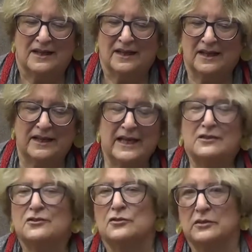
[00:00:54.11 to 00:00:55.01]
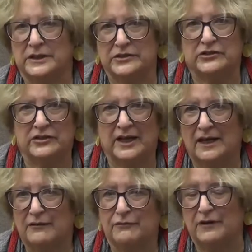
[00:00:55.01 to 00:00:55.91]
é, criações que
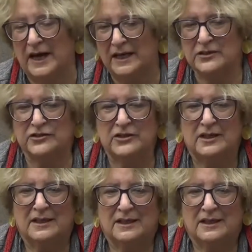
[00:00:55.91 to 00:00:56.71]
ela faz